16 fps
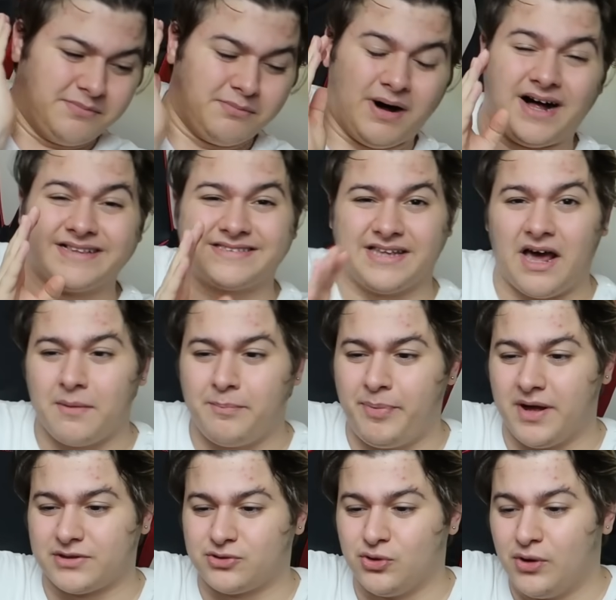mantar
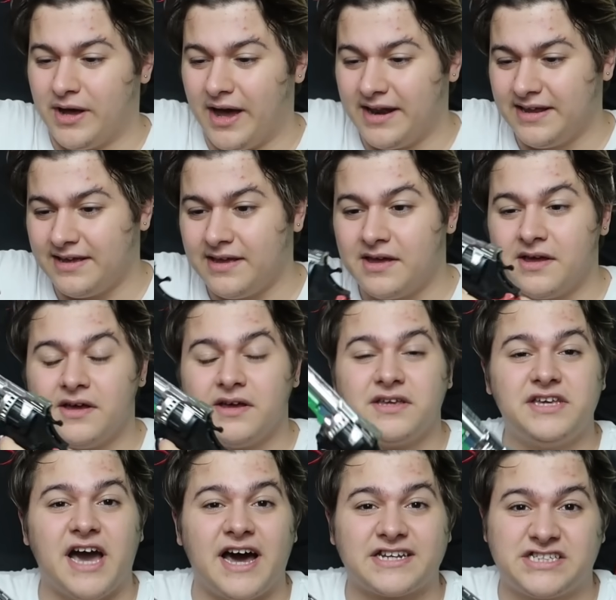patlıyor yani.
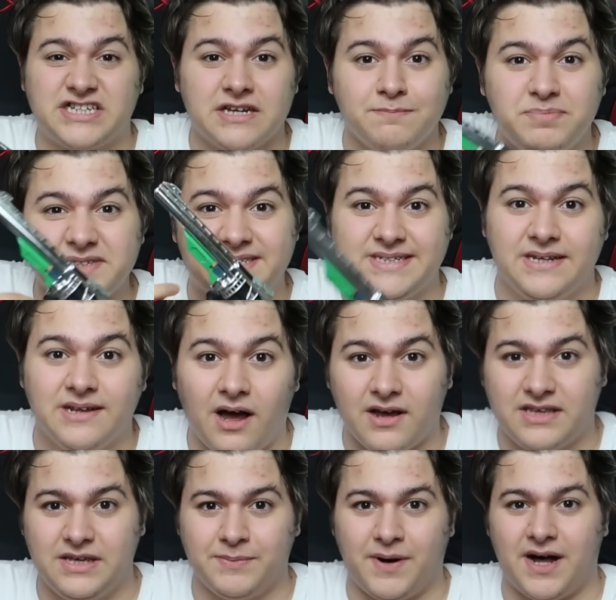Gerçek bir
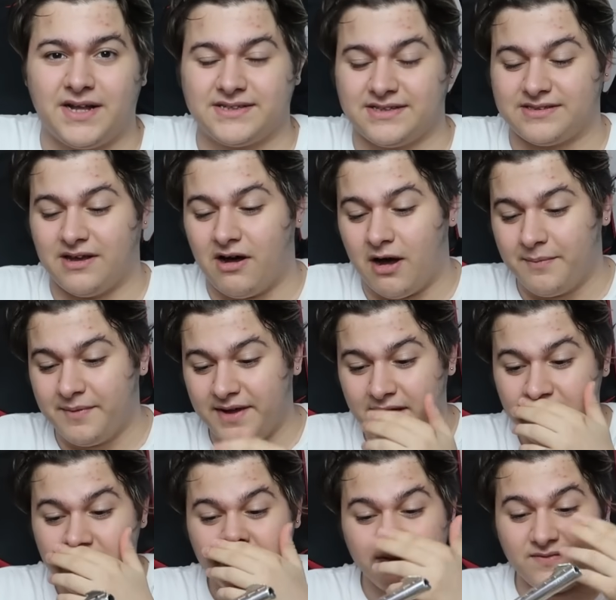silah gibi adeta
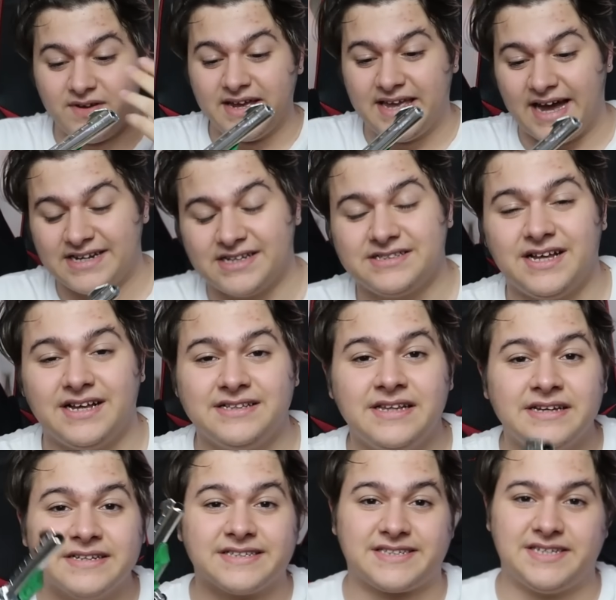abi. Ve gerçekten
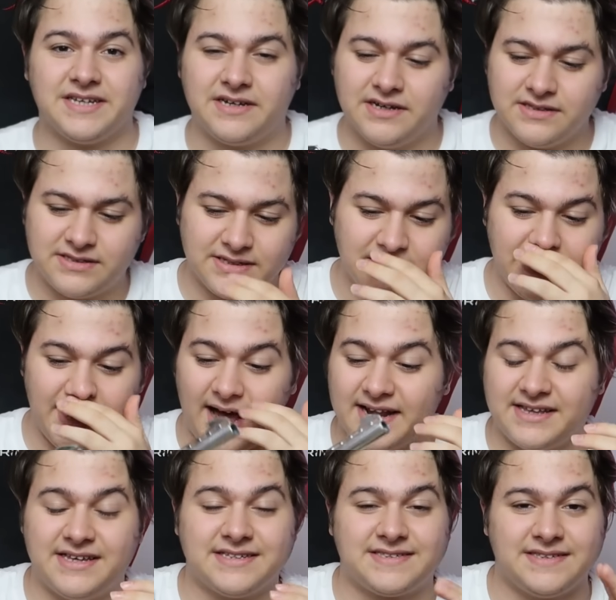sıkıntılı
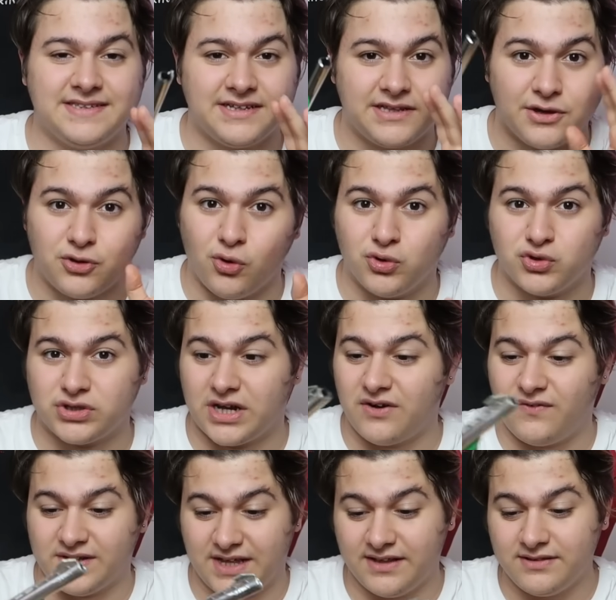yani kesinlikle
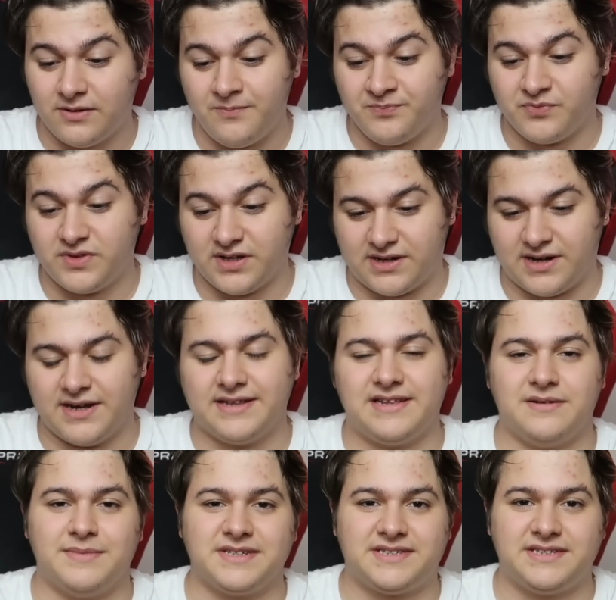gözlere falan dikkat
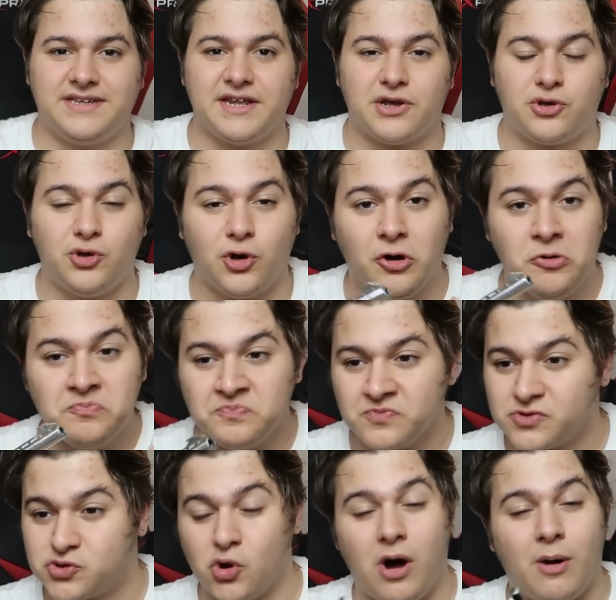edilmesi gerekiyor.
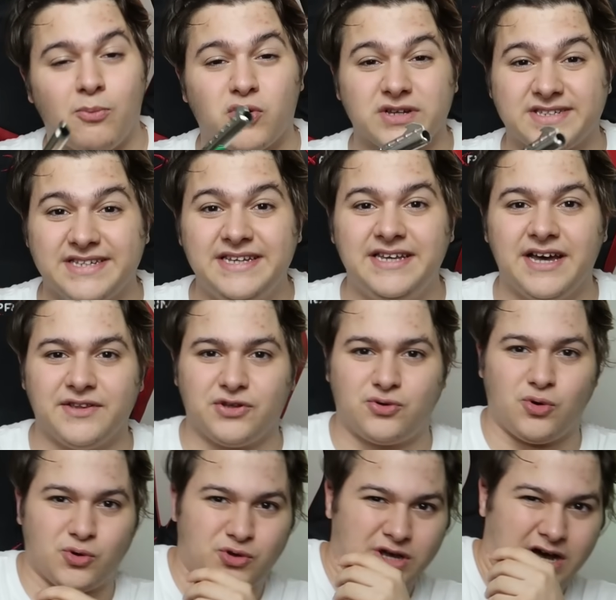Şu an burası yanık
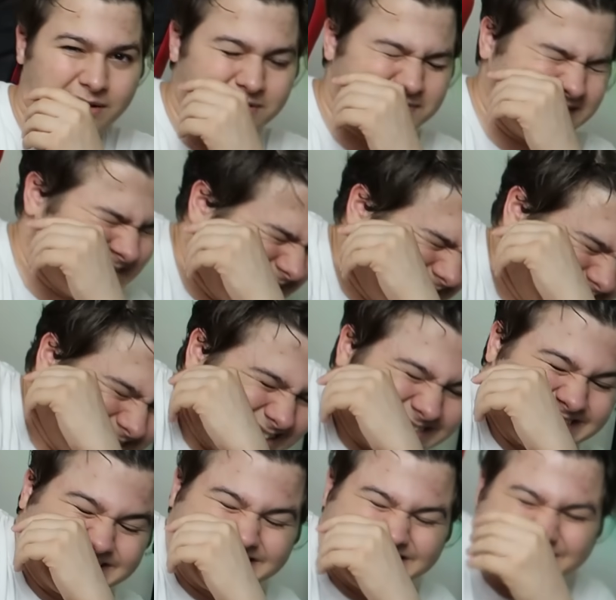kokuyor abi.
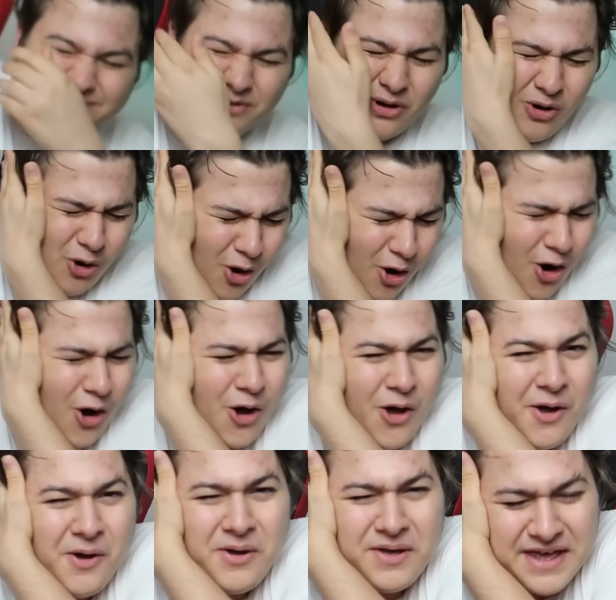Oh,
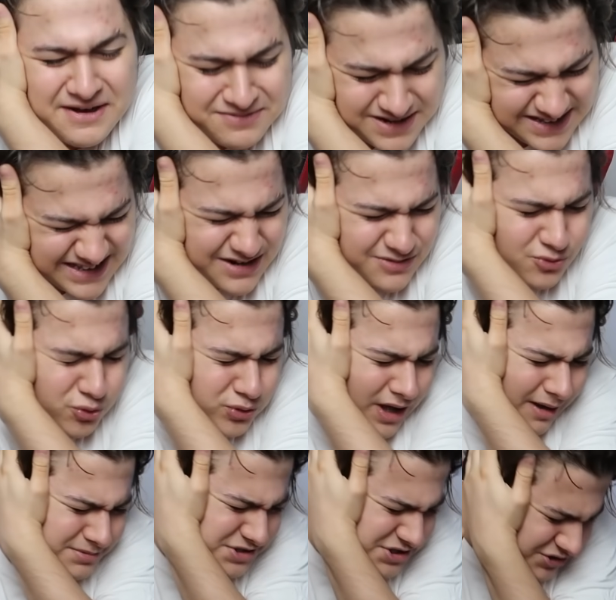yemin ederim kulağım